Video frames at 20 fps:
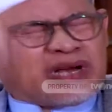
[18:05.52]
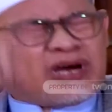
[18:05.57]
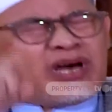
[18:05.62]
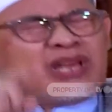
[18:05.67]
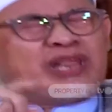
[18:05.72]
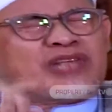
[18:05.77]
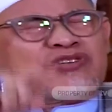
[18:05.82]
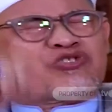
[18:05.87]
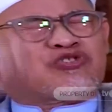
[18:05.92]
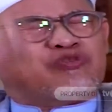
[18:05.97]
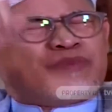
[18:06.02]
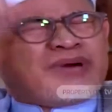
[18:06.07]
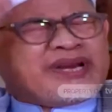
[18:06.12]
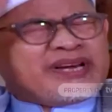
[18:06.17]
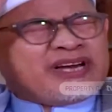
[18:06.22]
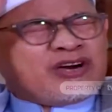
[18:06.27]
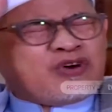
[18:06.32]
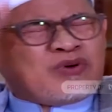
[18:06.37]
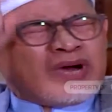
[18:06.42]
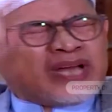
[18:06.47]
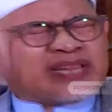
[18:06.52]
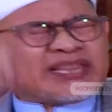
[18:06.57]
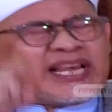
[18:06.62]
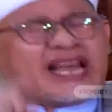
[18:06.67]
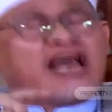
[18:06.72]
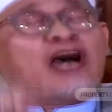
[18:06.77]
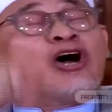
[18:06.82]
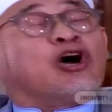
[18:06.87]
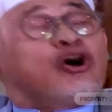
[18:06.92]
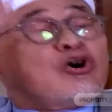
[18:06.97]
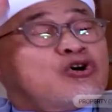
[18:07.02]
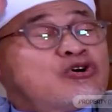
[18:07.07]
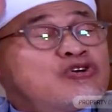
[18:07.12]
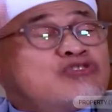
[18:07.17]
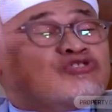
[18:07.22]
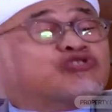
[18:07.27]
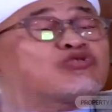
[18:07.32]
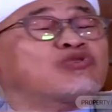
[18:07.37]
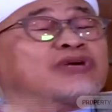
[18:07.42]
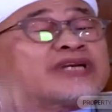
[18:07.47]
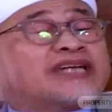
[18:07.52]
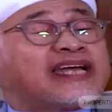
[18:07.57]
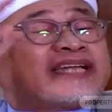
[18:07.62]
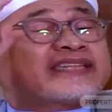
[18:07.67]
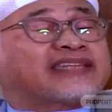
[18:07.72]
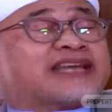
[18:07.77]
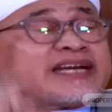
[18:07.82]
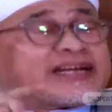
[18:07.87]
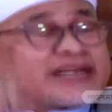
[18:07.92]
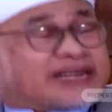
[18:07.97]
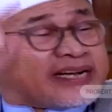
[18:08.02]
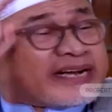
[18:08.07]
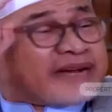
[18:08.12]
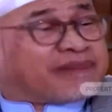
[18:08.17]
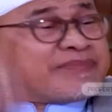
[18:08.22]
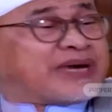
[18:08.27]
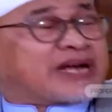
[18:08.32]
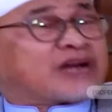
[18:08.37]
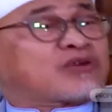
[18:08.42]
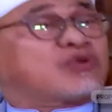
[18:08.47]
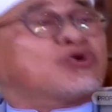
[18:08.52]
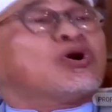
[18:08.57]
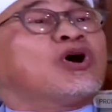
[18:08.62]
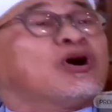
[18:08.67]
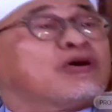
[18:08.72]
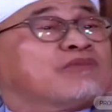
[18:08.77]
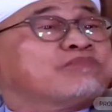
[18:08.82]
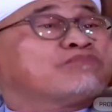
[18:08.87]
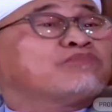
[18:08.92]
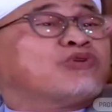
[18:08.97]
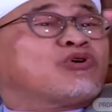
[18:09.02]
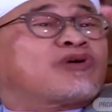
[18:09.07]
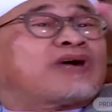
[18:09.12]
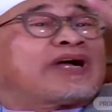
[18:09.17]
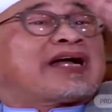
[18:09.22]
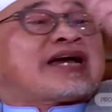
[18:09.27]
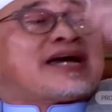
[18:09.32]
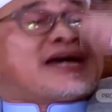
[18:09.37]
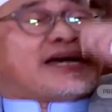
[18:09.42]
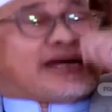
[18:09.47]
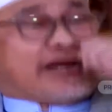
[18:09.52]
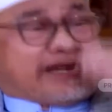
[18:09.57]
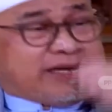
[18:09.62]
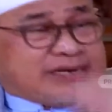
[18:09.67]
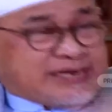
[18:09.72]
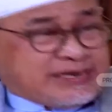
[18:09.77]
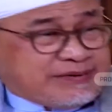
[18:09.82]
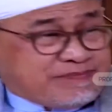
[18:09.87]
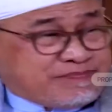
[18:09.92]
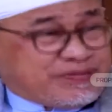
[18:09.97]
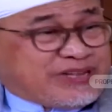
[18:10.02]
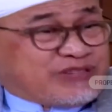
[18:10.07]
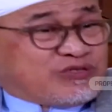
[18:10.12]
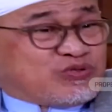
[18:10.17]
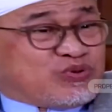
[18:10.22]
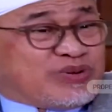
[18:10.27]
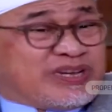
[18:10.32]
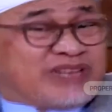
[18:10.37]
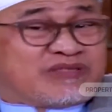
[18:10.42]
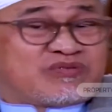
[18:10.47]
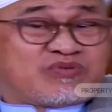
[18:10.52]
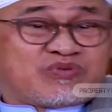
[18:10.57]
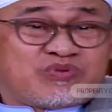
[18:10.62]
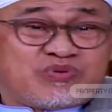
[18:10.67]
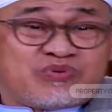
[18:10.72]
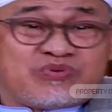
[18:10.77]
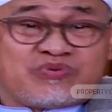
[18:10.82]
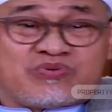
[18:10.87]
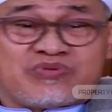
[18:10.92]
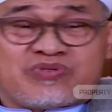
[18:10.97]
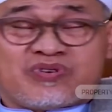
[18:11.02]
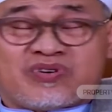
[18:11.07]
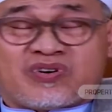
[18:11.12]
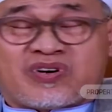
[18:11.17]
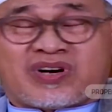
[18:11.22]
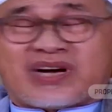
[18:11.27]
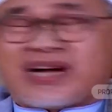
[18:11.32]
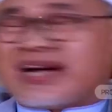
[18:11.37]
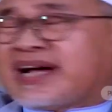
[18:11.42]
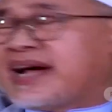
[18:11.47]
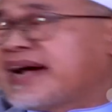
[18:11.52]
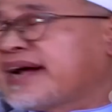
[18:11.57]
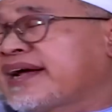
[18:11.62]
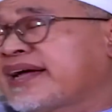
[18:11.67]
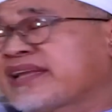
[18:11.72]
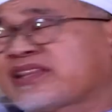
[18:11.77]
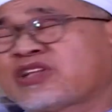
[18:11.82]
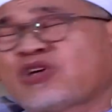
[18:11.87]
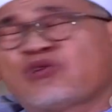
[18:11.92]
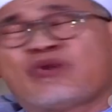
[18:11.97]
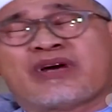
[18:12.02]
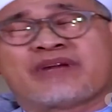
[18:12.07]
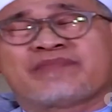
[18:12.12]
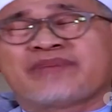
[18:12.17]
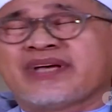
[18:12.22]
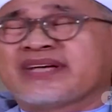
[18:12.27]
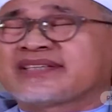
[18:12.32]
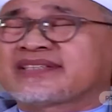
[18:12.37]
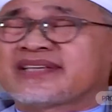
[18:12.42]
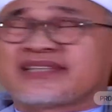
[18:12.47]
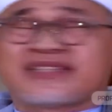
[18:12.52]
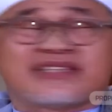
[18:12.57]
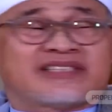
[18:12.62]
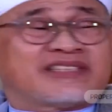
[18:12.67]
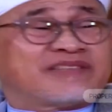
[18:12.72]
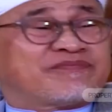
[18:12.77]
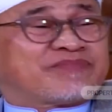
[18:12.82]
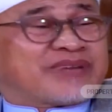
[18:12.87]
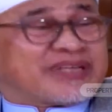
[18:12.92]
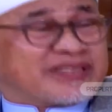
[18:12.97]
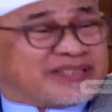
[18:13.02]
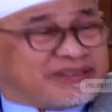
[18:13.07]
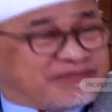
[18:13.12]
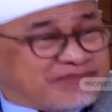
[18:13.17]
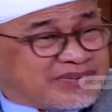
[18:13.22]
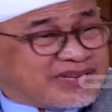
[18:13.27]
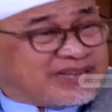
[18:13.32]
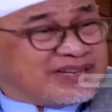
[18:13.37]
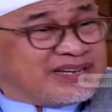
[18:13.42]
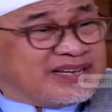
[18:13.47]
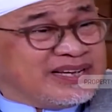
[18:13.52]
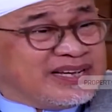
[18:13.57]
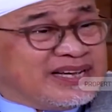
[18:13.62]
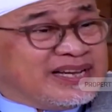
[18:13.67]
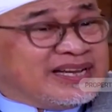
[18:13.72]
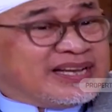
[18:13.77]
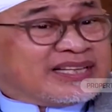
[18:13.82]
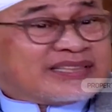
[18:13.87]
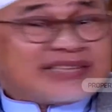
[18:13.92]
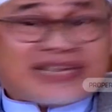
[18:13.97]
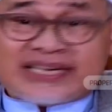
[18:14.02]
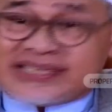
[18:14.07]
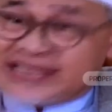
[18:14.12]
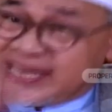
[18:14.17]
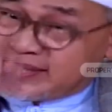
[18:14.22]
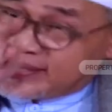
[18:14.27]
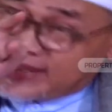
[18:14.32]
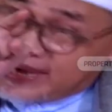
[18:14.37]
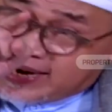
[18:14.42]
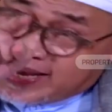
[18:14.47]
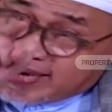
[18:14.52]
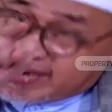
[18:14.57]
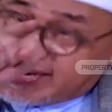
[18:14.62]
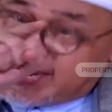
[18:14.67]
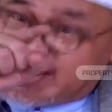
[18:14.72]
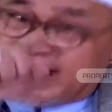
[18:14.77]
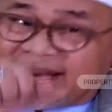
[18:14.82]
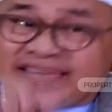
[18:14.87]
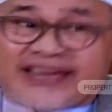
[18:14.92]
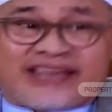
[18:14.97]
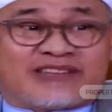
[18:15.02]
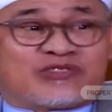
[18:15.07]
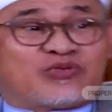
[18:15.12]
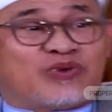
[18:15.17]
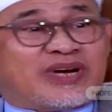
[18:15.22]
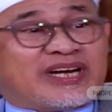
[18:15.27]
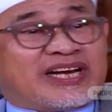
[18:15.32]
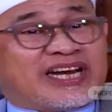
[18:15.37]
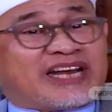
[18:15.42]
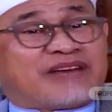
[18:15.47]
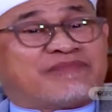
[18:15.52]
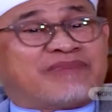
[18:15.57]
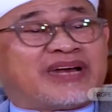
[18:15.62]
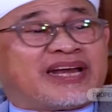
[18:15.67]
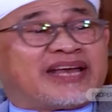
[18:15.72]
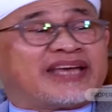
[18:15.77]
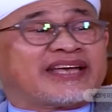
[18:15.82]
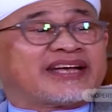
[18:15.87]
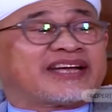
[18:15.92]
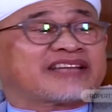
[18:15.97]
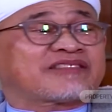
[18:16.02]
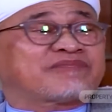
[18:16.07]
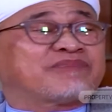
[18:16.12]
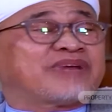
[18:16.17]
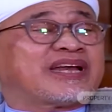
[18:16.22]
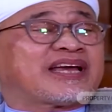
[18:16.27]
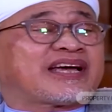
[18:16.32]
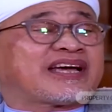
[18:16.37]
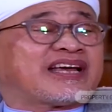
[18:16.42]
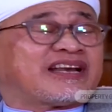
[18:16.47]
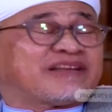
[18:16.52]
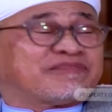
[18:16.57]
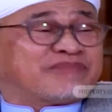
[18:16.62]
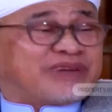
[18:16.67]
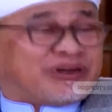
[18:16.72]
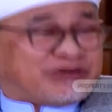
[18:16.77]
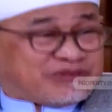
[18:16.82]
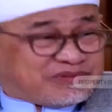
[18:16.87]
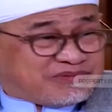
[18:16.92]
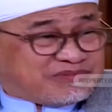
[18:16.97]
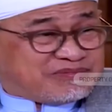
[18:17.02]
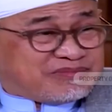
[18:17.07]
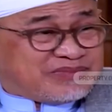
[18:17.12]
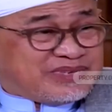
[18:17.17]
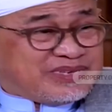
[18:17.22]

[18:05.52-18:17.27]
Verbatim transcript: oleh Allah Subhanahu wa taala untuk datang ke kamarku, buka pintu itu. Kaget luar biasa Siti Fatimah. Ternyata laki-laki itu adalah malaikat malakal maut.